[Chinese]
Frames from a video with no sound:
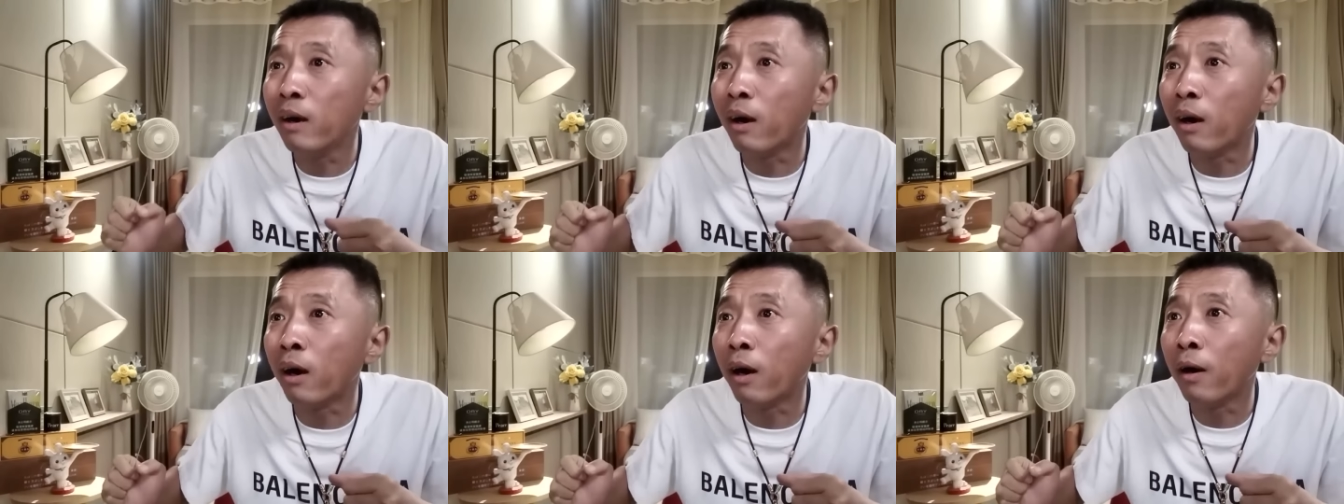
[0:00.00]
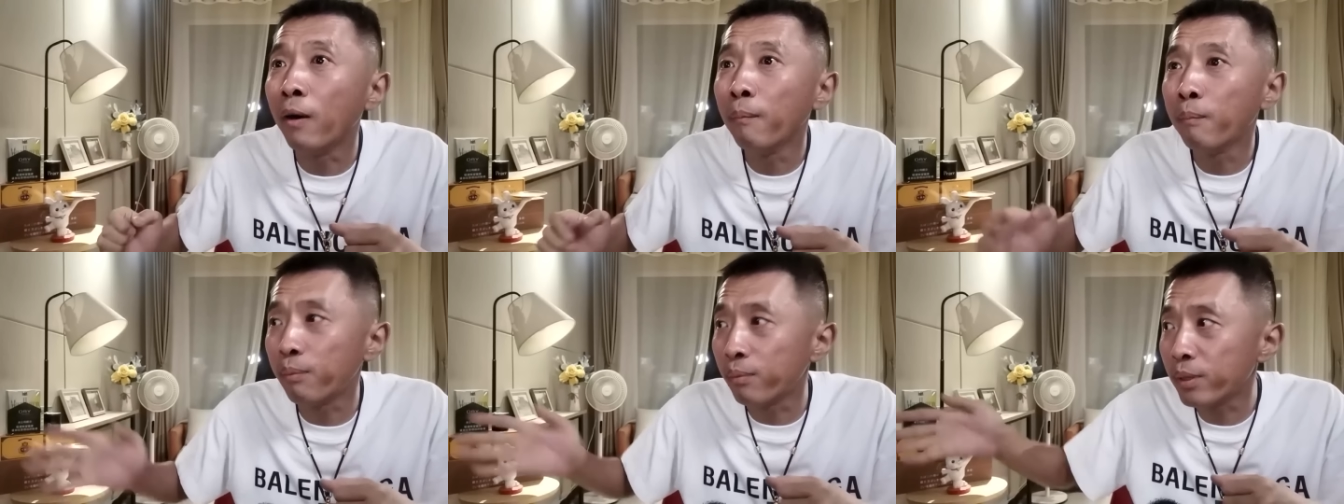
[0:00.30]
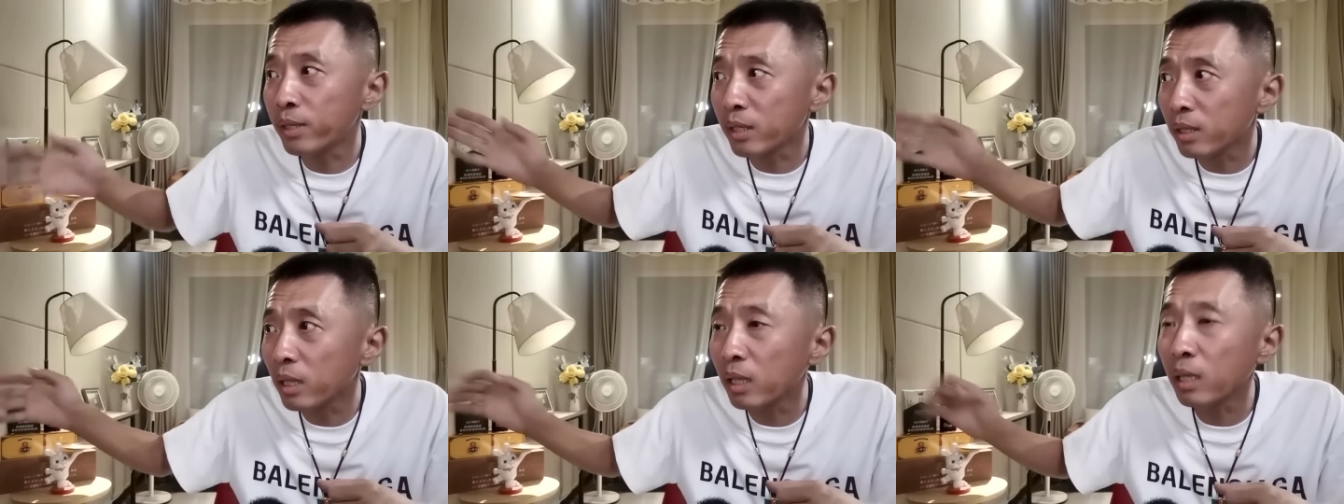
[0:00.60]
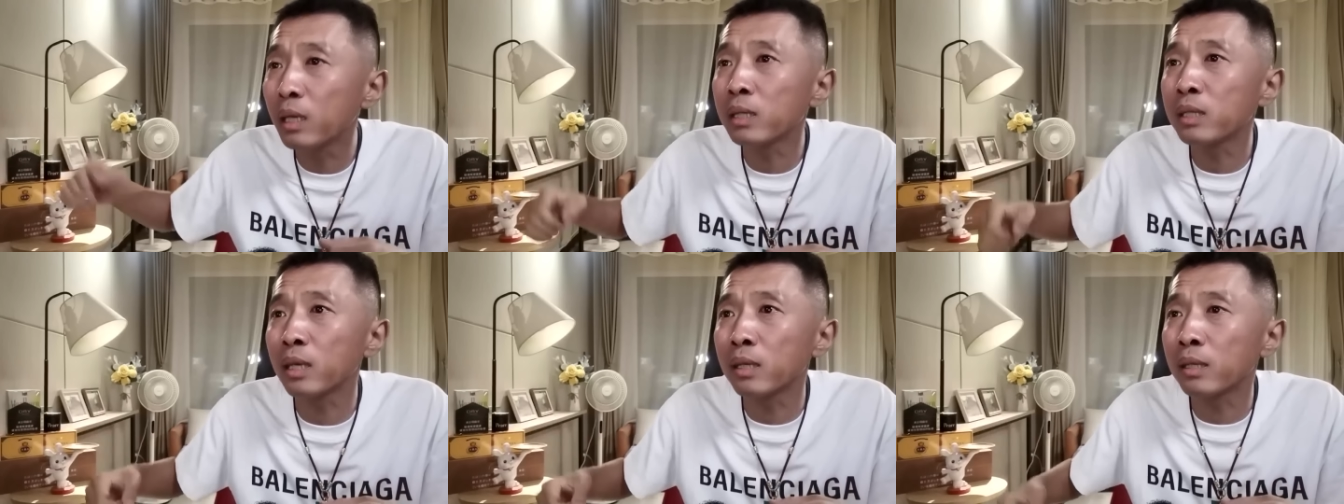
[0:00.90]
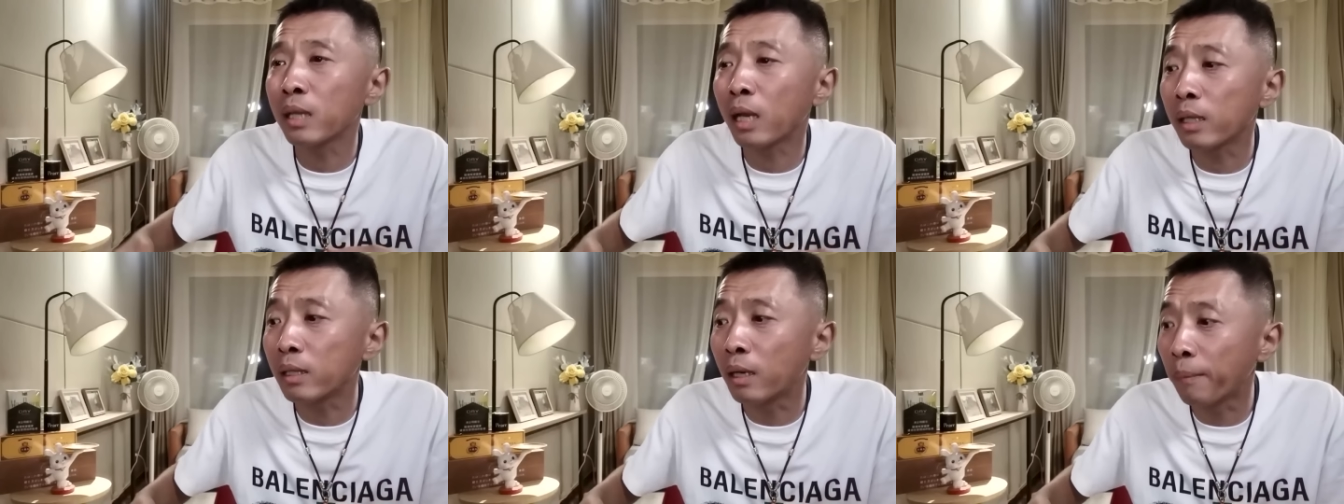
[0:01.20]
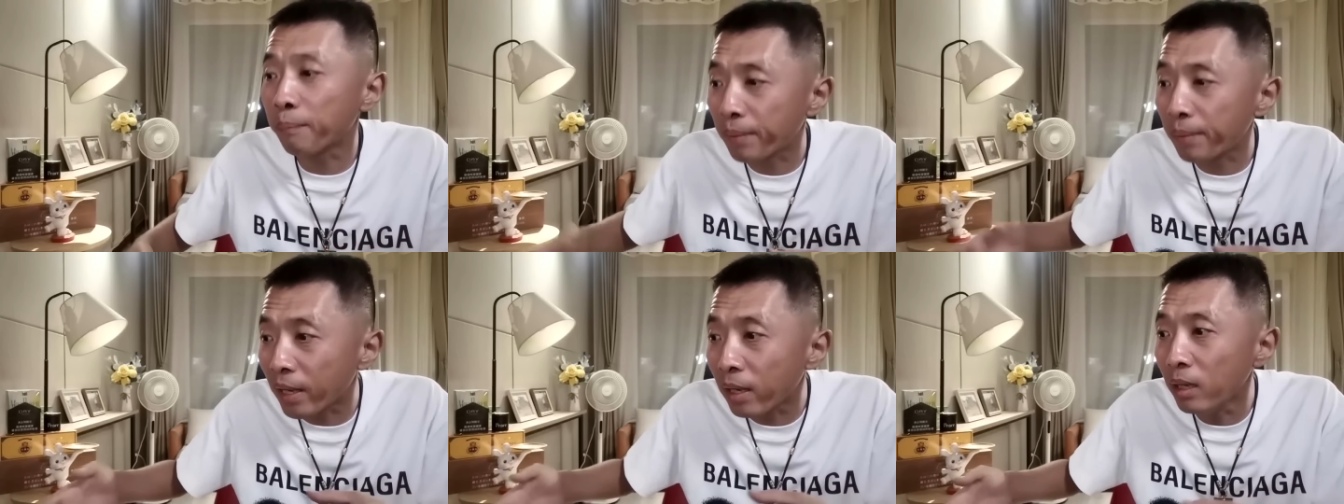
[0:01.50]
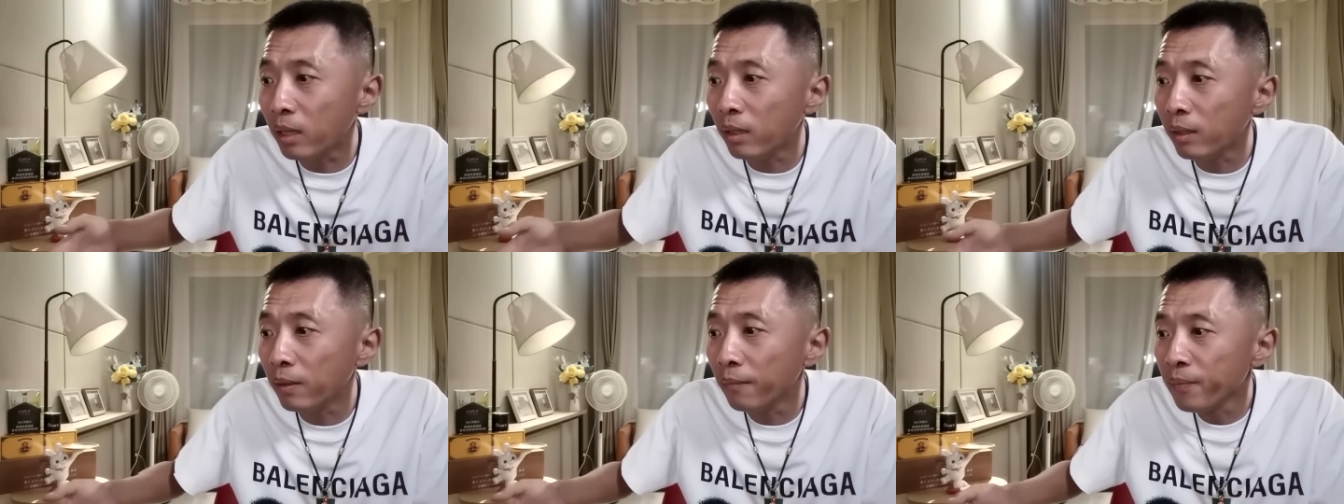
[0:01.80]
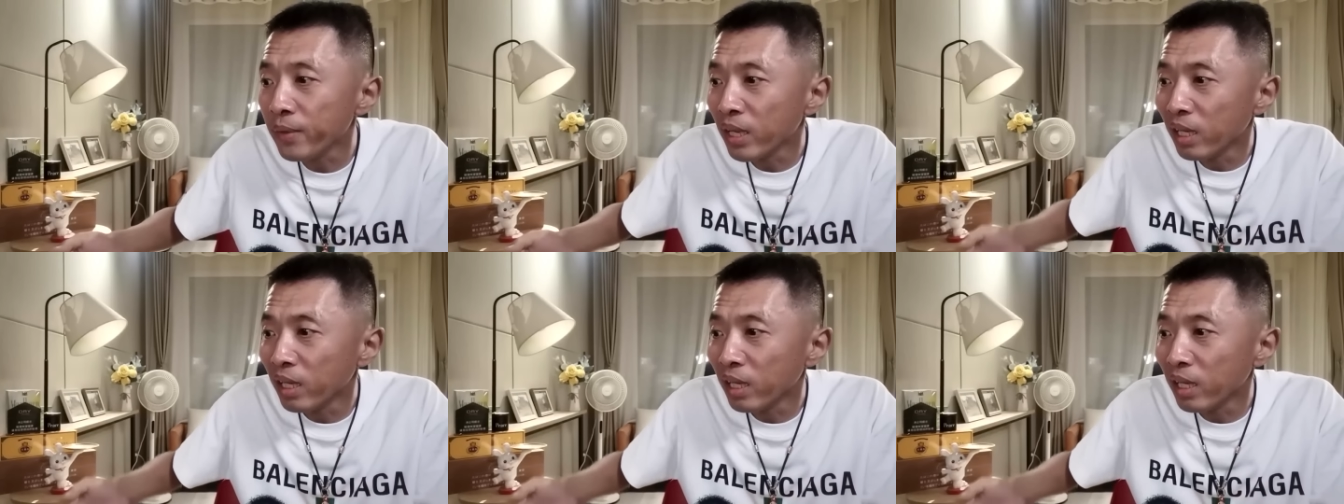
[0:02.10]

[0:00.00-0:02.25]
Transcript: 哈，不是那个桑塔纳的人，别人